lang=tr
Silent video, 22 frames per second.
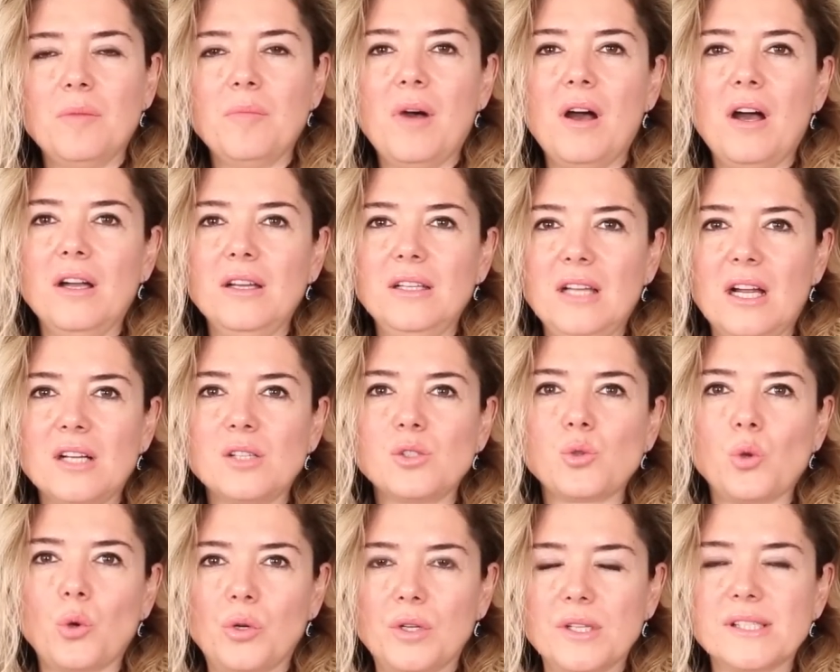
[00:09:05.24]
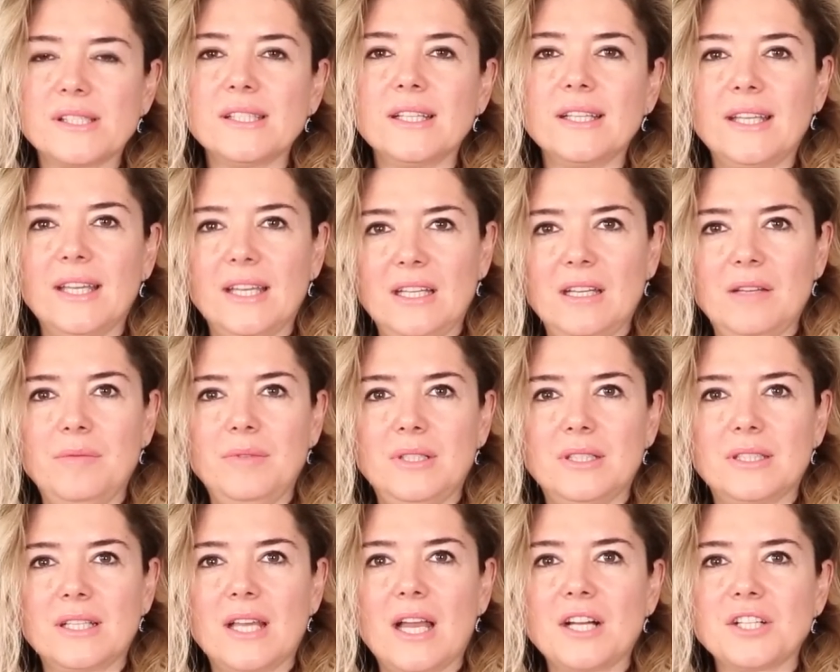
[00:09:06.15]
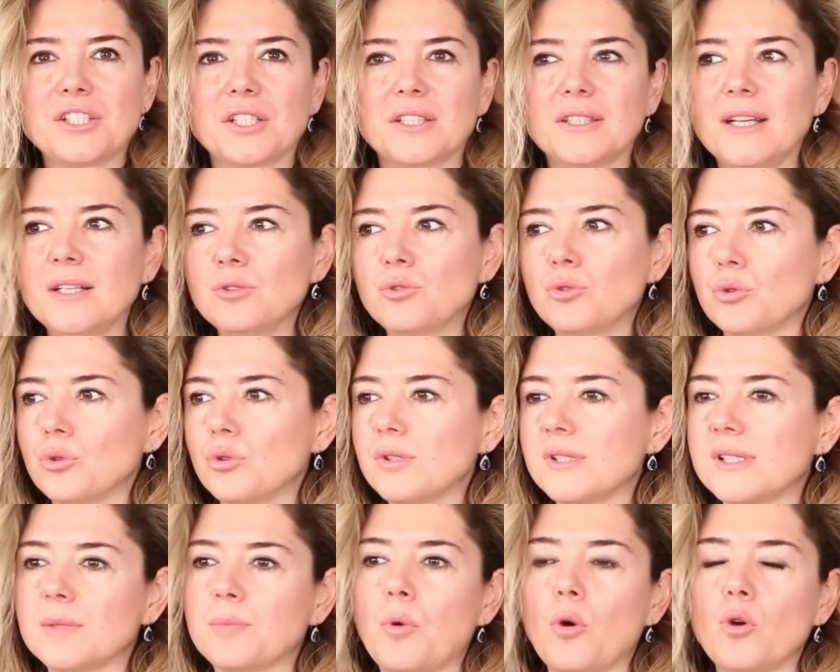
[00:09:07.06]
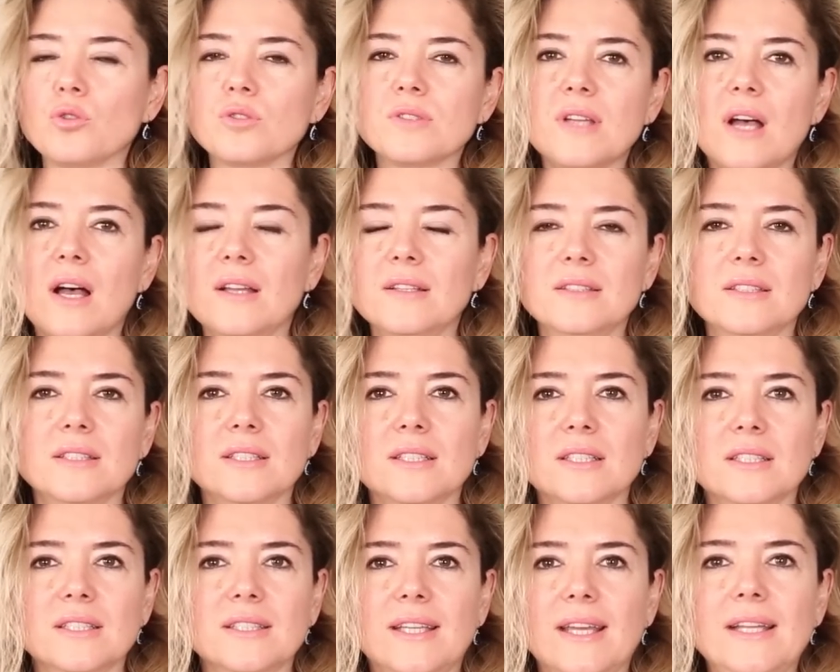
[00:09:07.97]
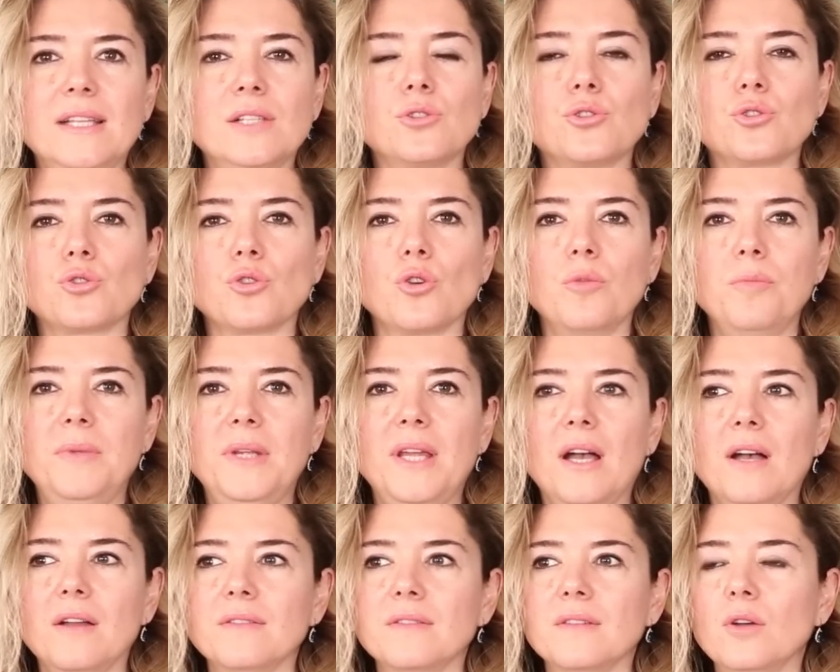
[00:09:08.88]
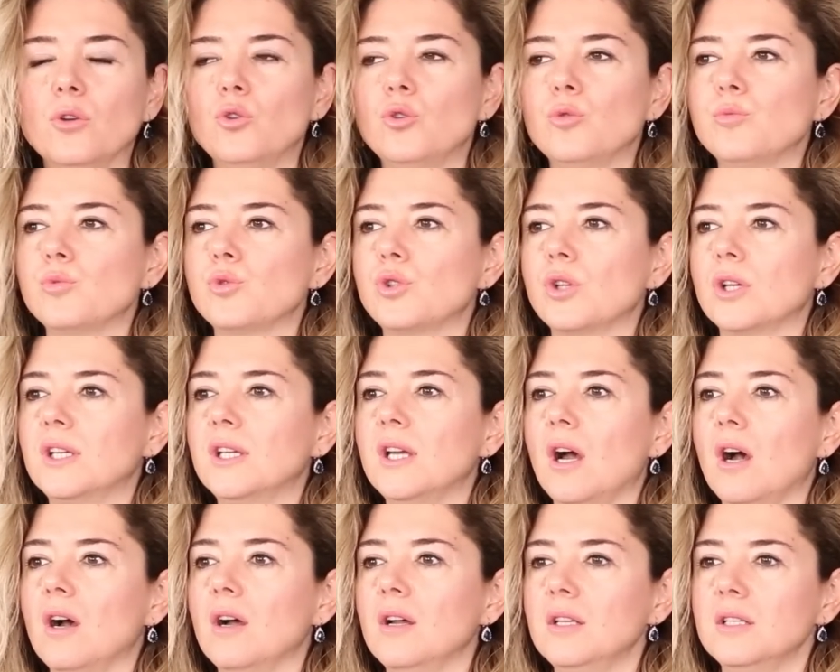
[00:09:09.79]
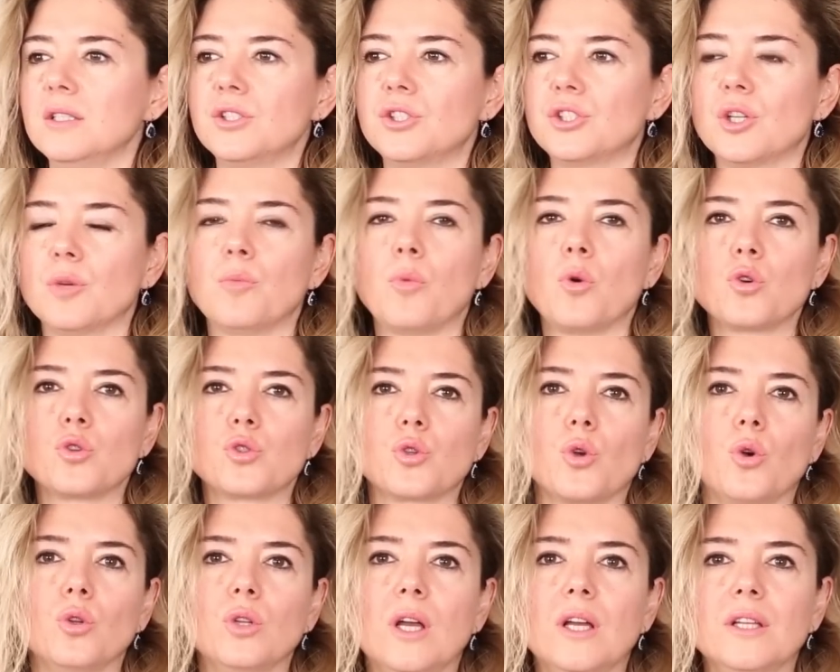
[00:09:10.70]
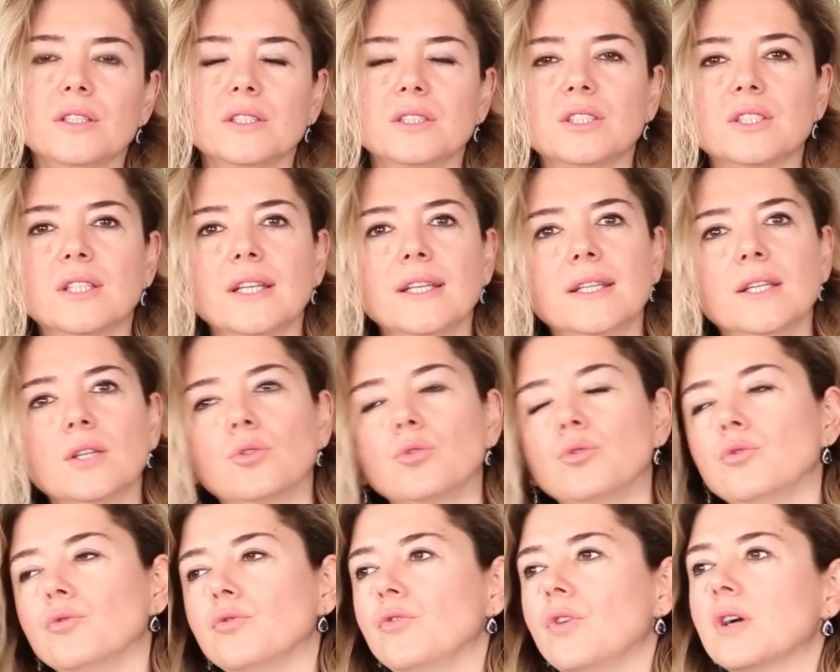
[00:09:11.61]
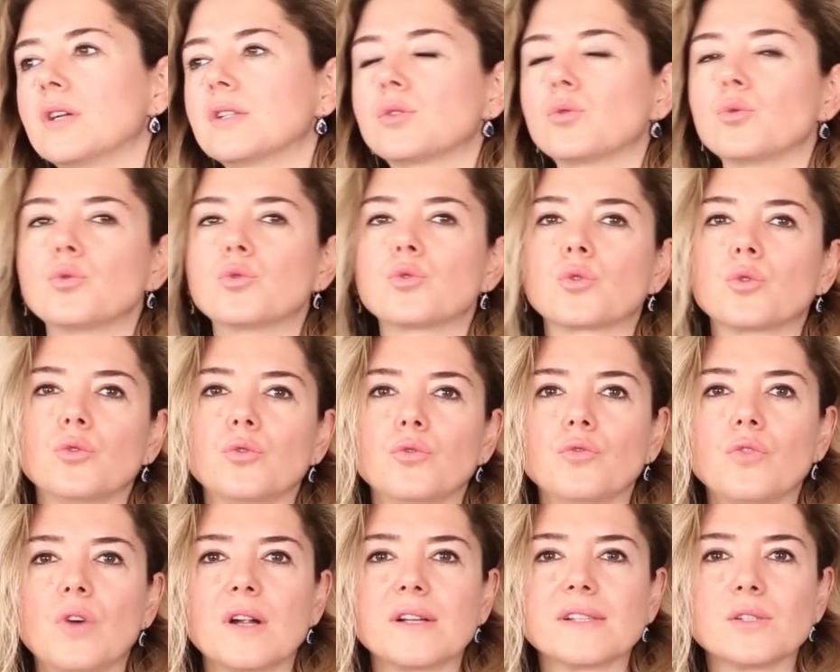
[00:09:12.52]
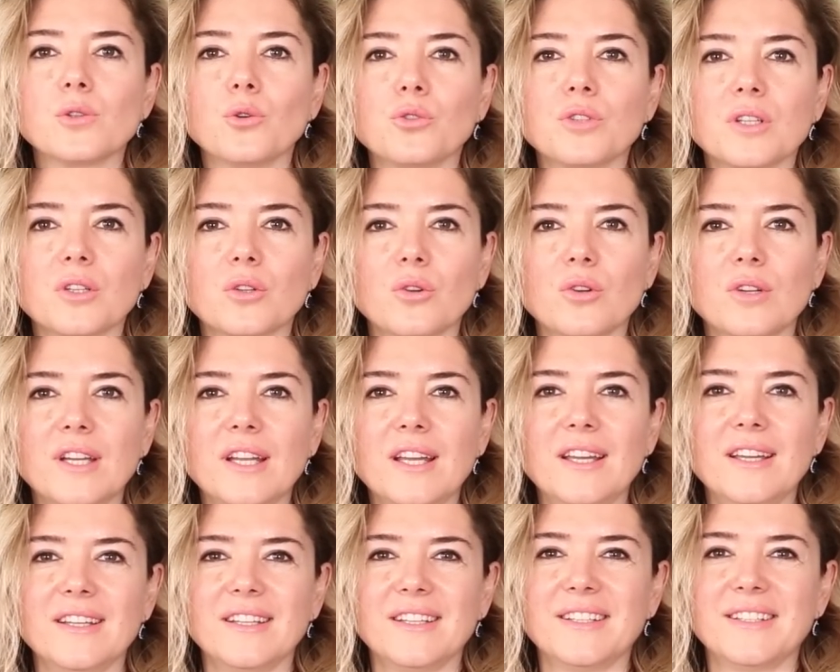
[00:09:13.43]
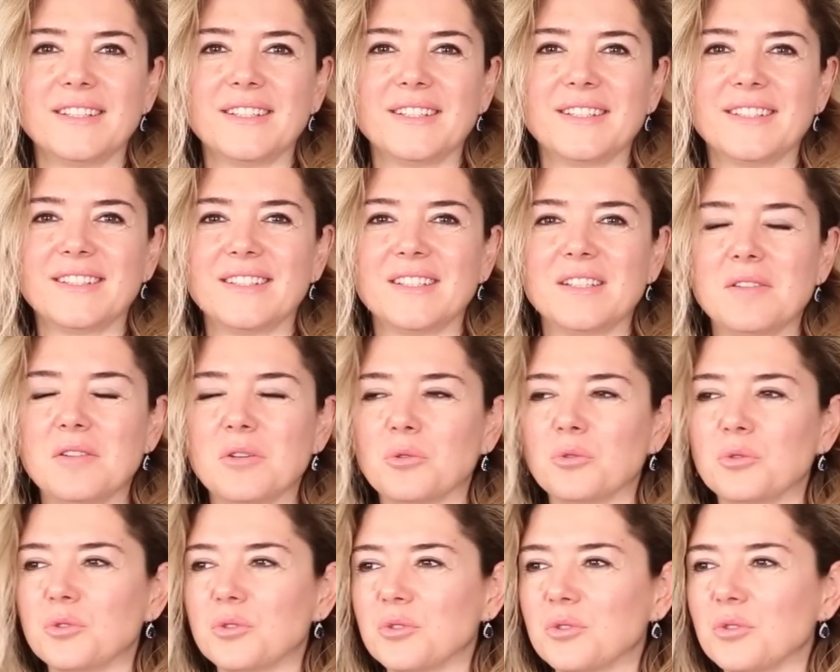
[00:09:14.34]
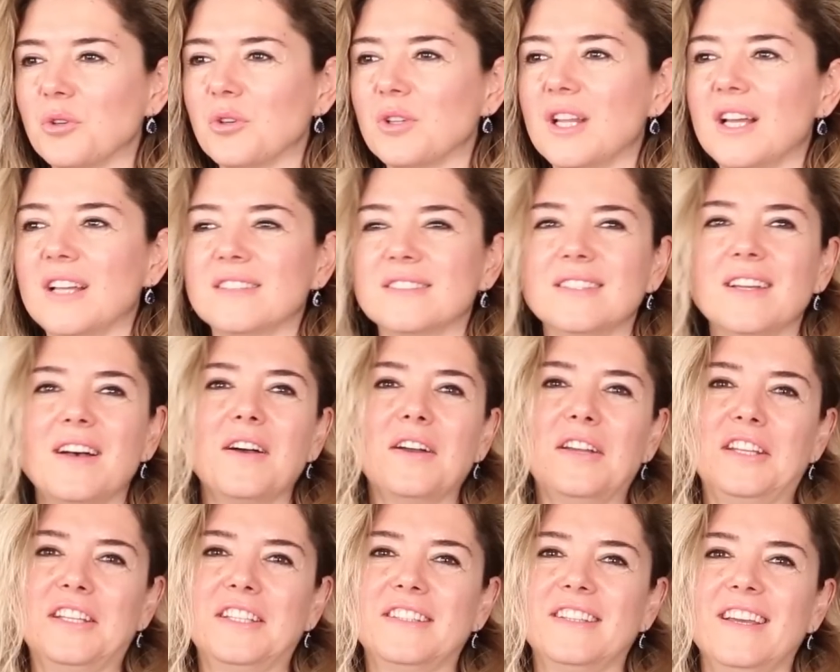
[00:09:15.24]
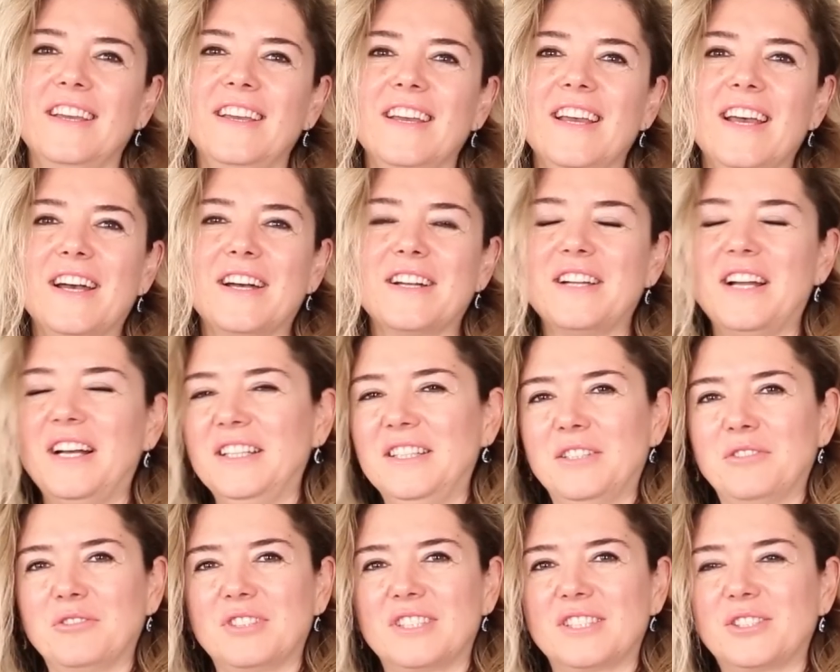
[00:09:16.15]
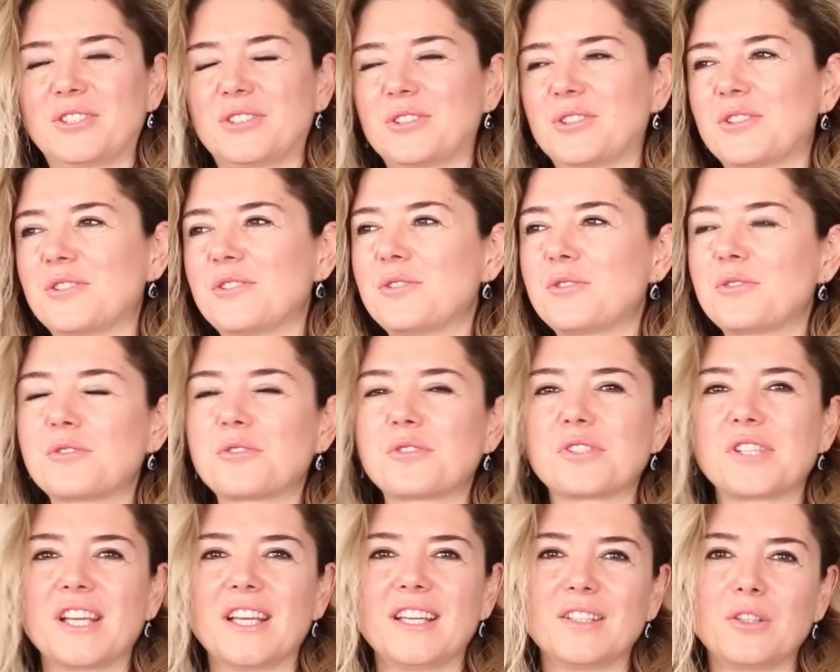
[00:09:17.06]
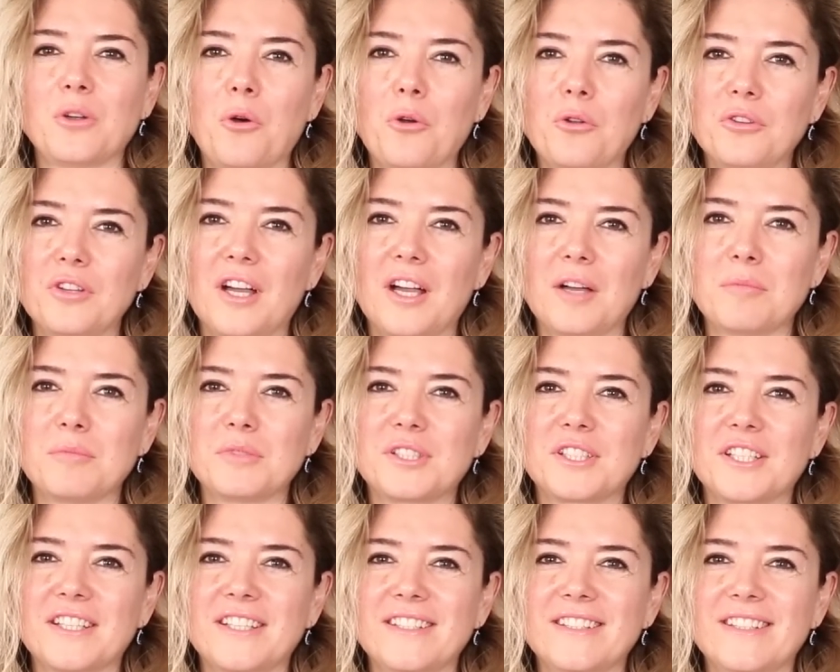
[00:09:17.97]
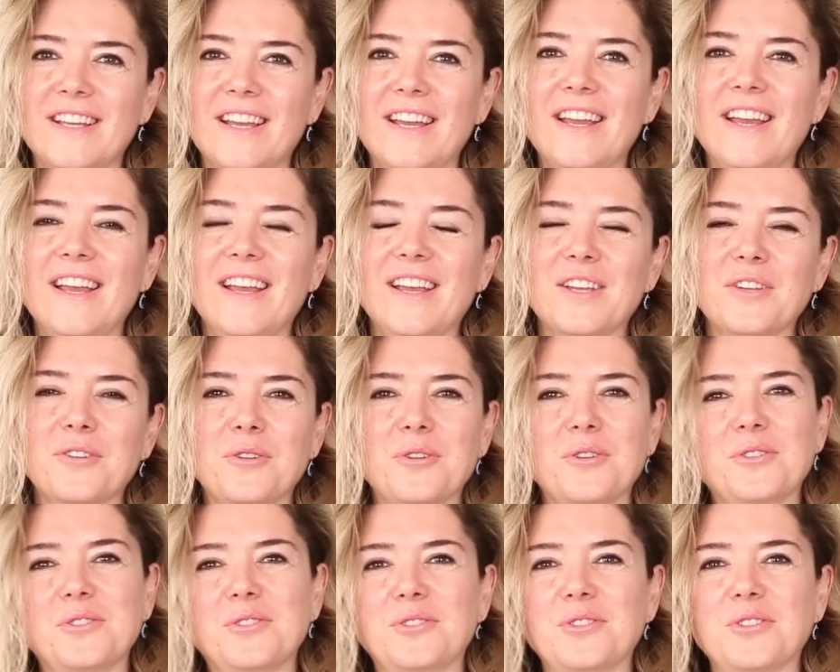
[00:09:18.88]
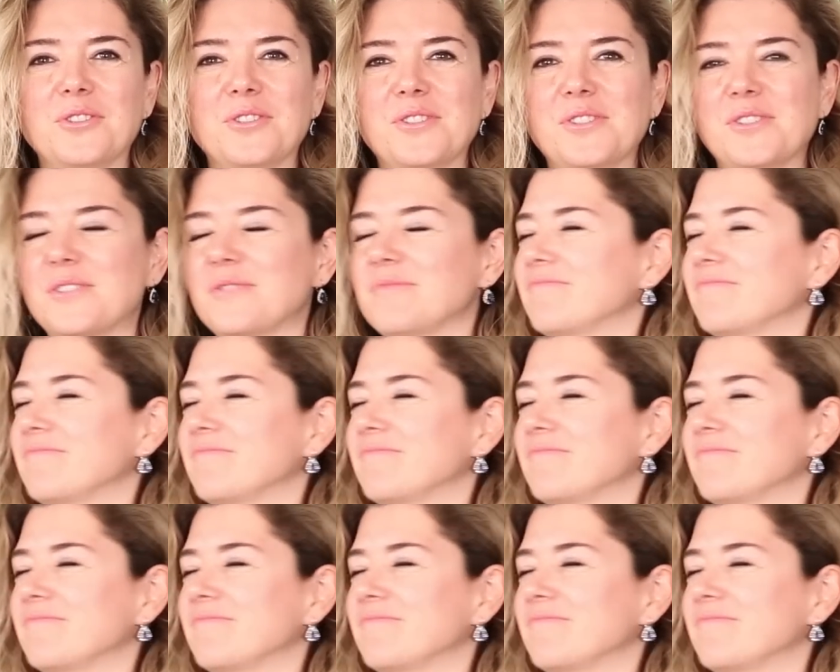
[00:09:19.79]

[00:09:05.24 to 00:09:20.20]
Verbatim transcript: ama aylar sonrasına gelebilir gerçekten. Çünkü spontan e, gelişiyor bir anda. Önümüzdeki ay işte boş olan işte iki günüm varsa, üç günüm varsa ona göre e, uygun olan tarihte randevulaşıyoruz. Yüz yüze ya da online bir şekilde görüşüyoruz.